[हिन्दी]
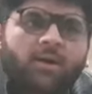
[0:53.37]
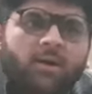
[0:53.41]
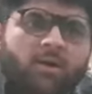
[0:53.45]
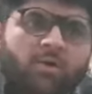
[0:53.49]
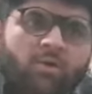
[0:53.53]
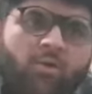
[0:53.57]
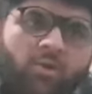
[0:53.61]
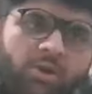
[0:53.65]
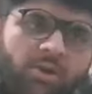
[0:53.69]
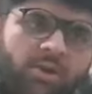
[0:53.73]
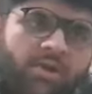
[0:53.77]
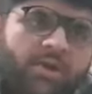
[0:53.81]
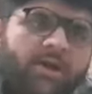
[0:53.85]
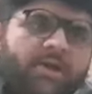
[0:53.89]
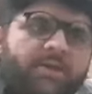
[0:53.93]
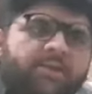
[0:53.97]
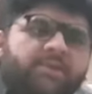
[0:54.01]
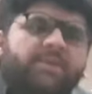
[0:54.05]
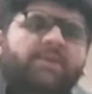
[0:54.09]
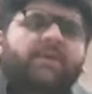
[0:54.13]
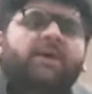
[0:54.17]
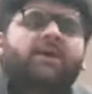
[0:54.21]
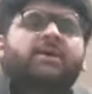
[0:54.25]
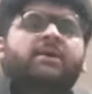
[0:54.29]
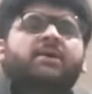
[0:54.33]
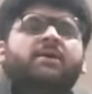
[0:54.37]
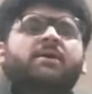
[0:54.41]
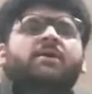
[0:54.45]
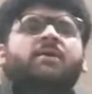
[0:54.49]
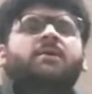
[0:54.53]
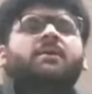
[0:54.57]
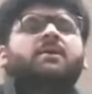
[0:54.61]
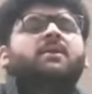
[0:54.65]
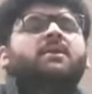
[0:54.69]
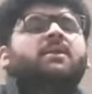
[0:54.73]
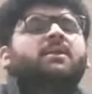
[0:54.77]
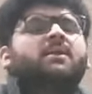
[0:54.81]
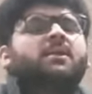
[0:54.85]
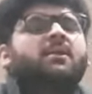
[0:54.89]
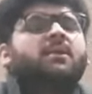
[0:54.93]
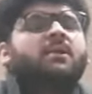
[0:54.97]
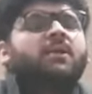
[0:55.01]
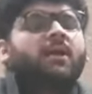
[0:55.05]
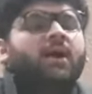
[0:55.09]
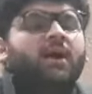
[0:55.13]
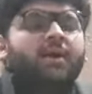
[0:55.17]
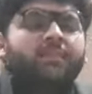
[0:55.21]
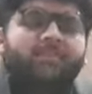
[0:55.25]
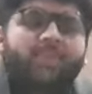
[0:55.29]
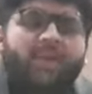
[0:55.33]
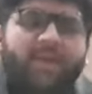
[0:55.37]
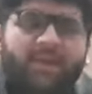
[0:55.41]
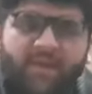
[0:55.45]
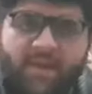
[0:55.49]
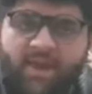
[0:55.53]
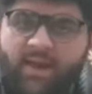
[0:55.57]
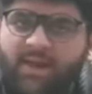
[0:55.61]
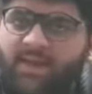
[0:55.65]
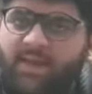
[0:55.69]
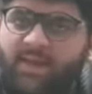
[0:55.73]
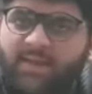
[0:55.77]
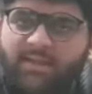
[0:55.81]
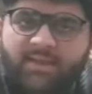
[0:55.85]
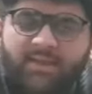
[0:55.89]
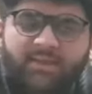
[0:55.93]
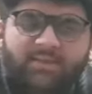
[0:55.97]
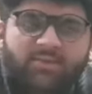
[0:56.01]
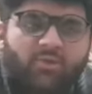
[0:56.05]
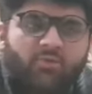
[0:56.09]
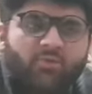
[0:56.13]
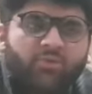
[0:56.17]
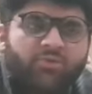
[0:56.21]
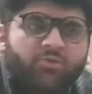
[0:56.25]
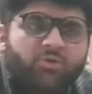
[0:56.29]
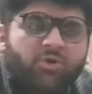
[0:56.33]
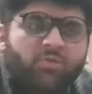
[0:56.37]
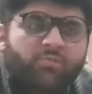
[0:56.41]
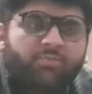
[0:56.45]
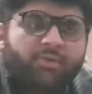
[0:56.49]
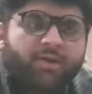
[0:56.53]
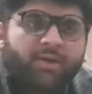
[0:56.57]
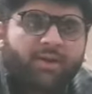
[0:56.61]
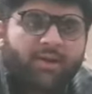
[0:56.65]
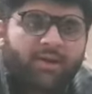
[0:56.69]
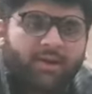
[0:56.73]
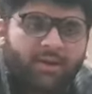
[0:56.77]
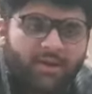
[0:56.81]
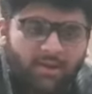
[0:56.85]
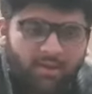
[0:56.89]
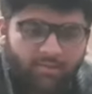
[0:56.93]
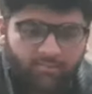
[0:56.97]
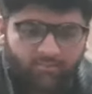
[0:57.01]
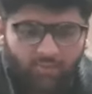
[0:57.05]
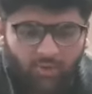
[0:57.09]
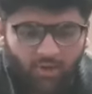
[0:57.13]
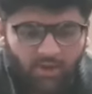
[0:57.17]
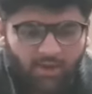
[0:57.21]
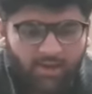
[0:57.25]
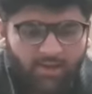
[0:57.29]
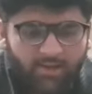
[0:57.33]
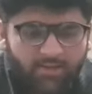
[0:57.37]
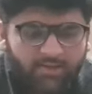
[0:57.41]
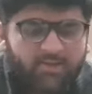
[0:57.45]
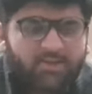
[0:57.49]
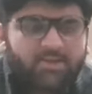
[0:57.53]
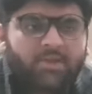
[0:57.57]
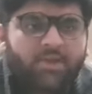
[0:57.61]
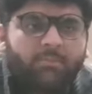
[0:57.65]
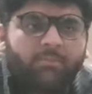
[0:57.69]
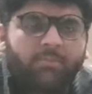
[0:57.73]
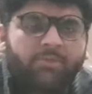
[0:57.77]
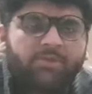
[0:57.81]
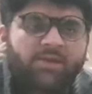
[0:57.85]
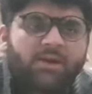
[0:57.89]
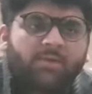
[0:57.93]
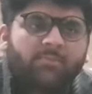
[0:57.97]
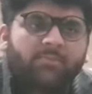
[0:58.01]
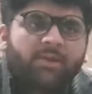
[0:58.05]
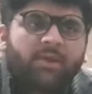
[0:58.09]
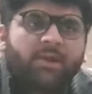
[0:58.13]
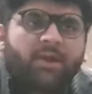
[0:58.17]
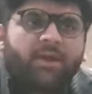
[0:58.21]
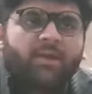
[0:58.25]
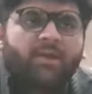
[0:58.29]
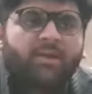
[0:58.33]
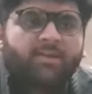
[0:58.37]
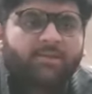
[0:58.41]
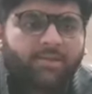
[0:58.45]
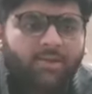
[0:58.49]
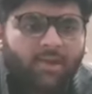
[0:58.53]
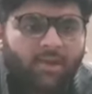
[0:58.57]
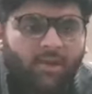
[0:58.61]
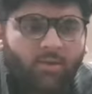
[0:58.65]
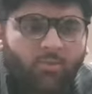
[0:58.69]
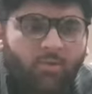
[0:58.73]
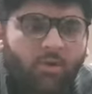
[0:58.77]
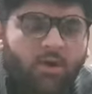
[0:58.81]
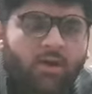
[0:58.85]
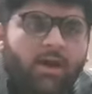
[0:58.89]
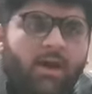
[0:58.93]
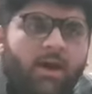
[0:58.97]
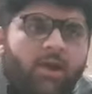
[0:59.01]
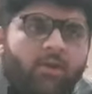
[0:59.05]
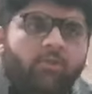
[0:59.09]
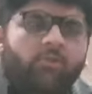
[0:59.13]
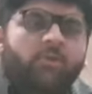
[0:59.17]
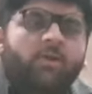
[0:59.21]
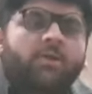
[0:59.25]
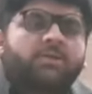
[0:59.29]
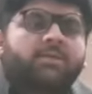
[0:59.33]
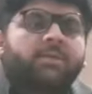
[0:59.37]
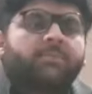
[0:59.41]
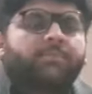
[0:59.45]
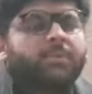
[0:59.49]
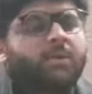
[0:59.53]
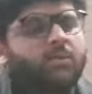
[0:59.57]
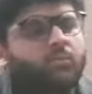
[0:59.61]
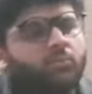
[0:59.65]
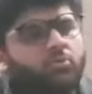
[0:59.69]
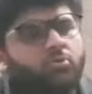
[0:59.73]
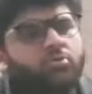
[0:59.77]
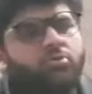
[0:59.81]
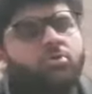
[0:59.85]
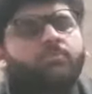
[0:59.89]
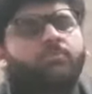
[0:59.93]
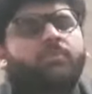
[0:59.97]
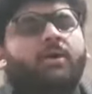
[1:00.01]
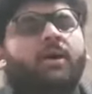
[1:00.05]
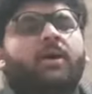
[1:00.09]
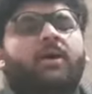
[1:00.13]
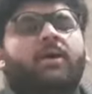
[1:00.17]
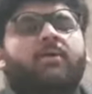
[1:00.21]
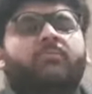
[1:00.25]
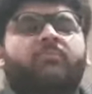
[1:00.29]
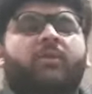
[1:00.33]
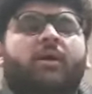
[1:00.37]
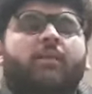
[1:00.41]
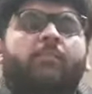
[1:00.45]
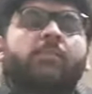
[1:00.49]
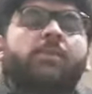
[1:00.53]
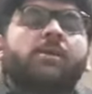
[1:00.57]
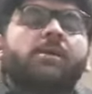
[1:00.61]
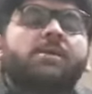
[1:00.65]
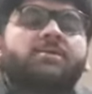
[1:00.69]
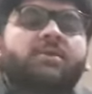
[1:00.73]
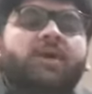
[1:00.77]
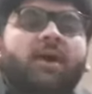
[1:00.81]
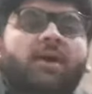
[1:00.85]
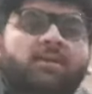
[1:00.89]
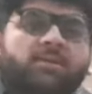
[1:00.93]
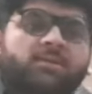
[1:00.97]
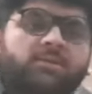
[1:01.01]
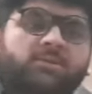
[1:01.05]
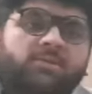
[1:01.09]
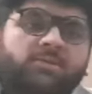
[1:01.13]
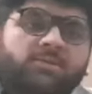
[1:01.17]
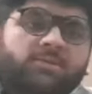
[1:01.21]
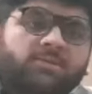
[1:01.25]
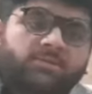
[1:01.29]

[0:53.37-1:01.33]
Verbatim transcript: गुल कर दिया अब मैं क्या कह सकता हूँ इसके ऊपर बॉलिंग जिसके पीछे हम लगे रहते हैं वकार यूनस अपना मुंह छुपा के फैमिली के साथ